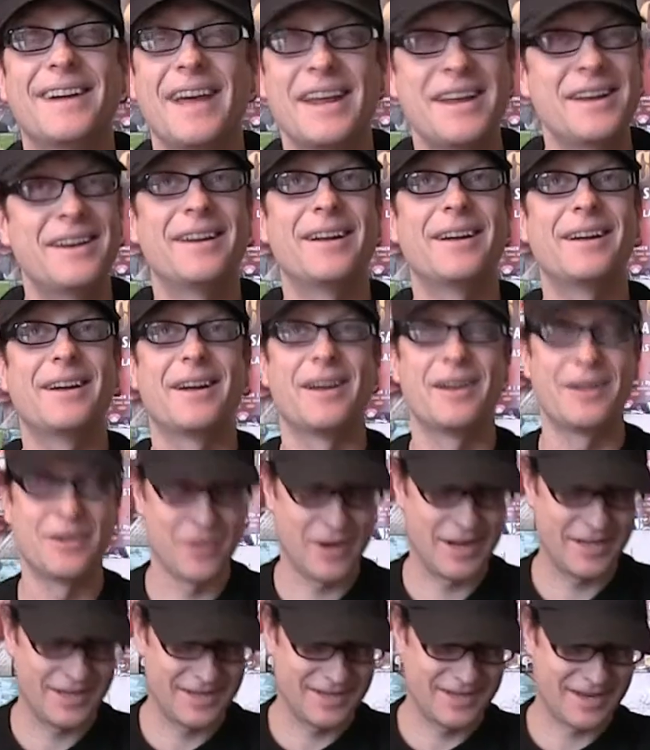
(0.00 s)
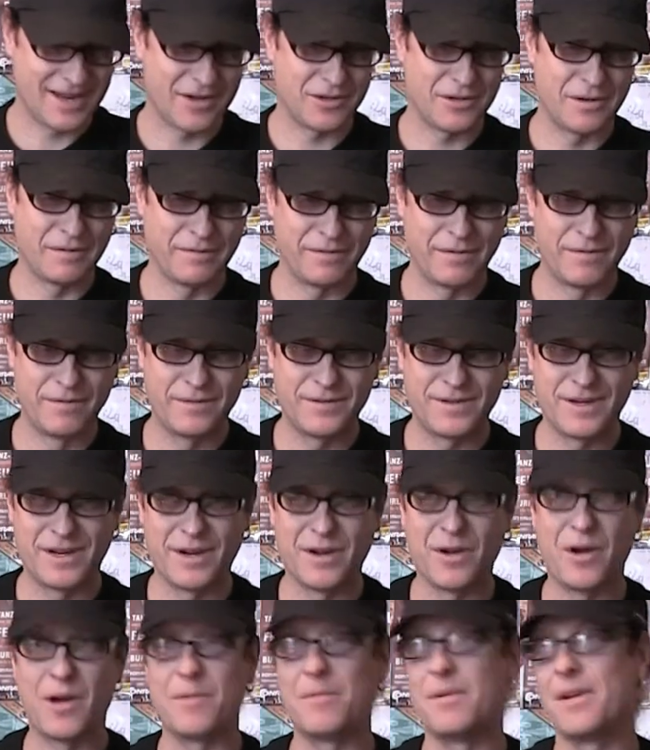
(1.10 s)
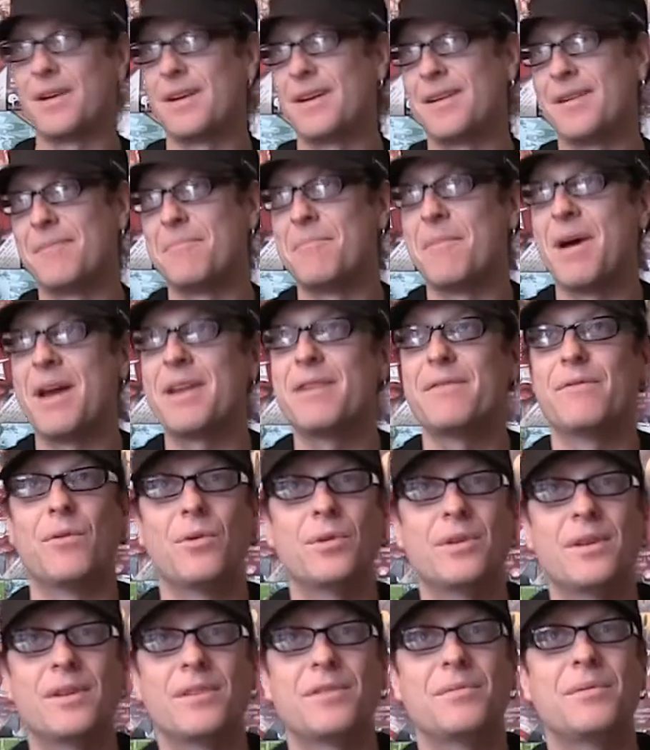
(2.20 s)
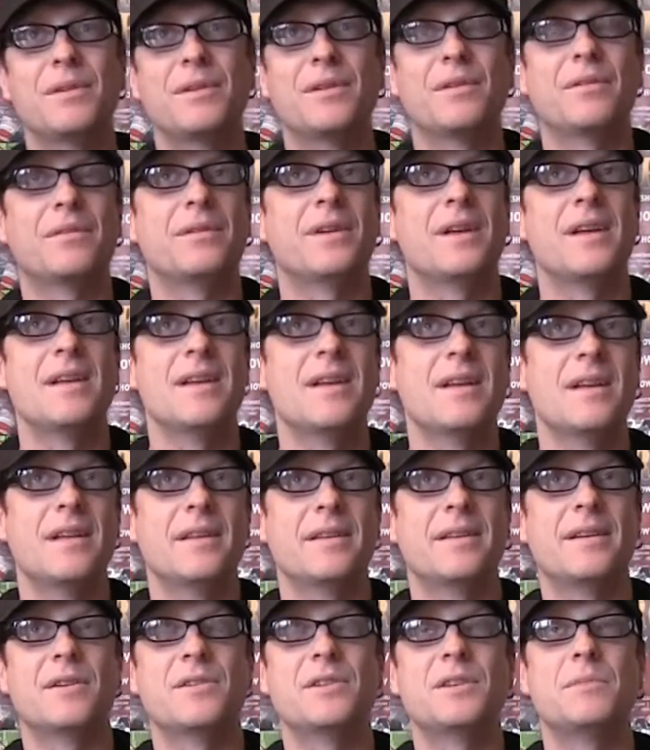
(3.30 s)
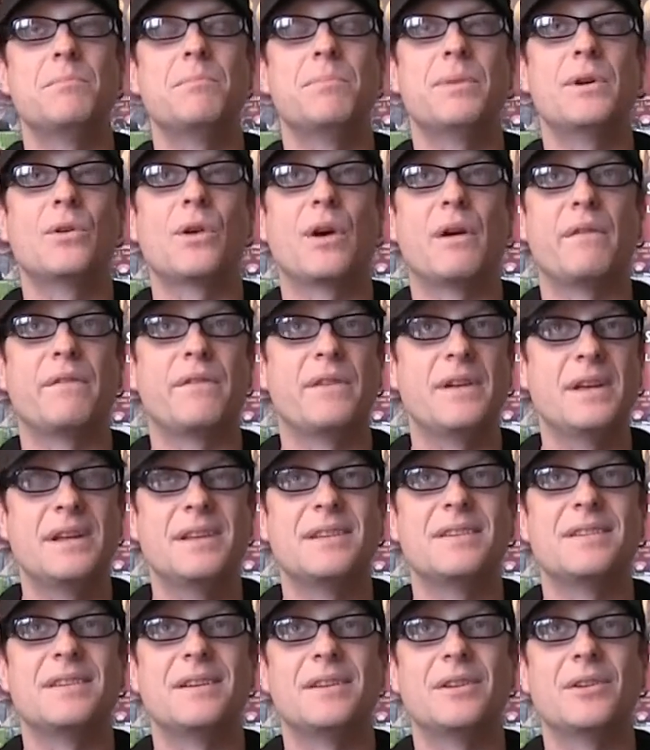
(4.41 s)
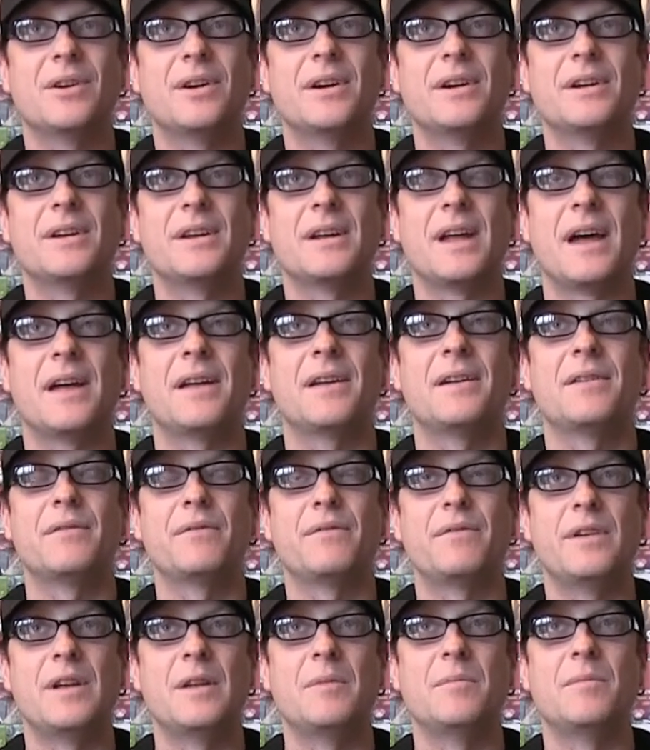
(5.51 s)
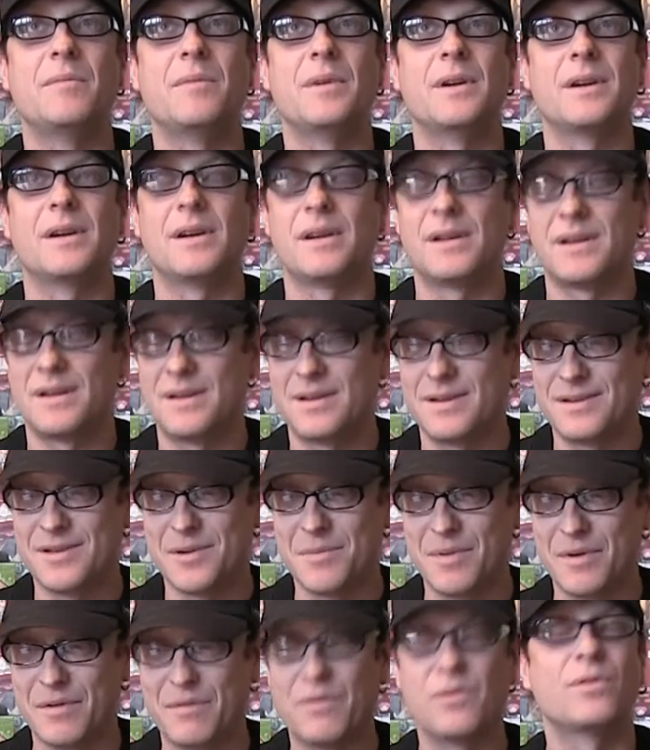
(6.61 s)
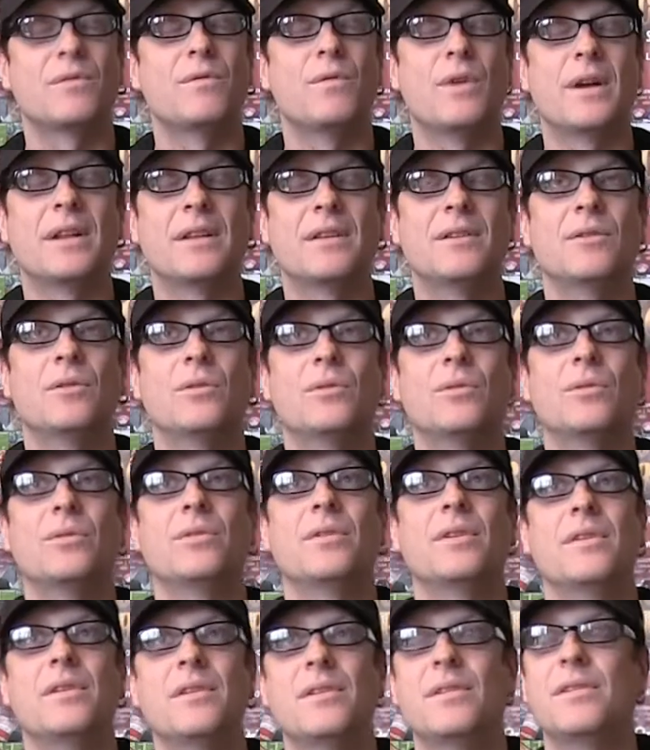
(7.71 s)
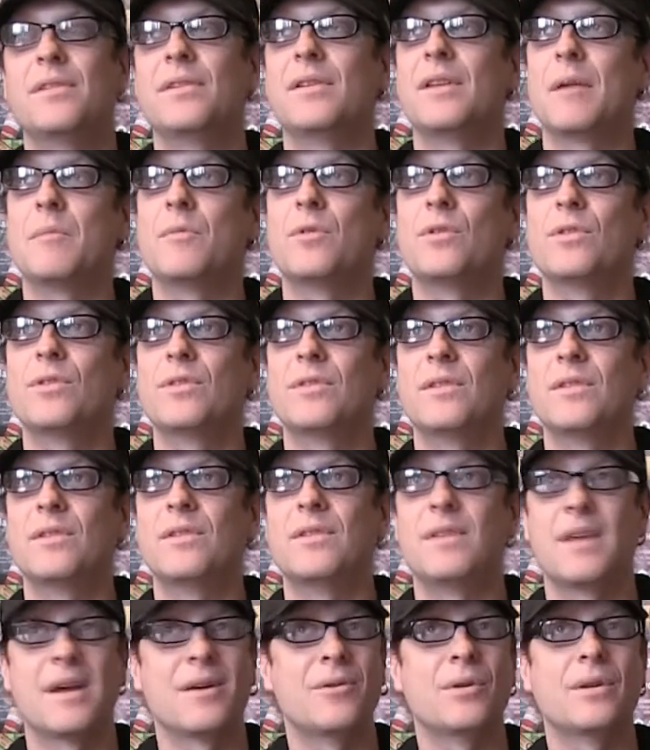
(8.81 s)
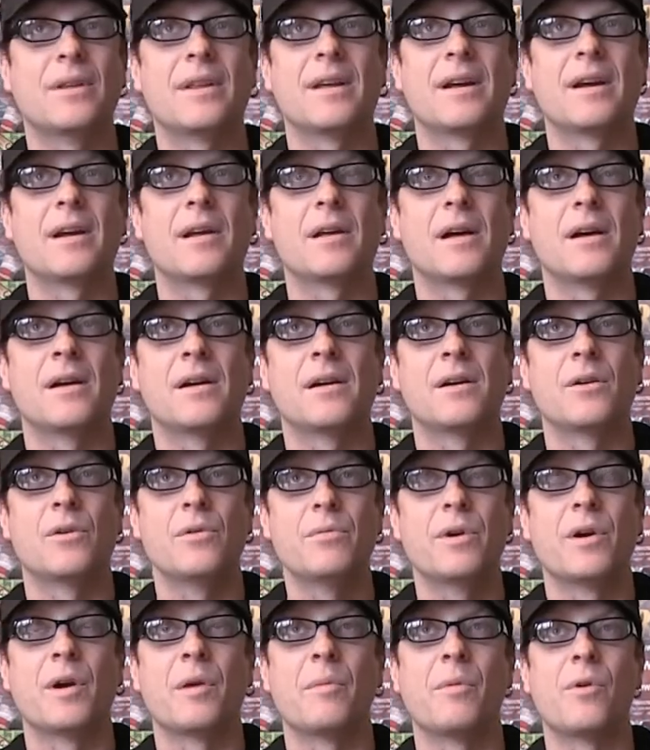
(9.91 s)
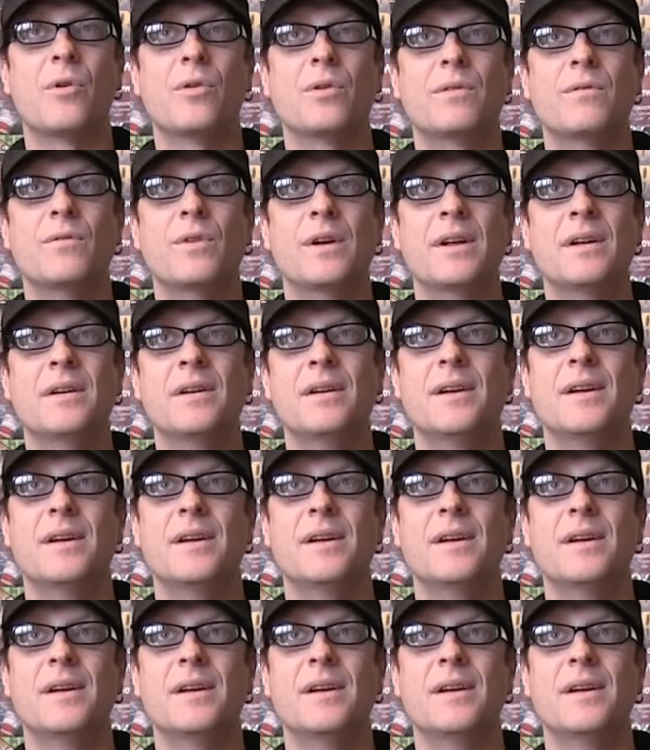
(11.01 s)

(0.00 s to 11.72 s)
Cadillac Records aus den 50er Jahren, äh, Muddy Waters wird da, die ganzen Biografien sind da halt in einem Film äh, zusammengefasst worden und das ist dermaßen sehr gut äh, rübergebracht worden.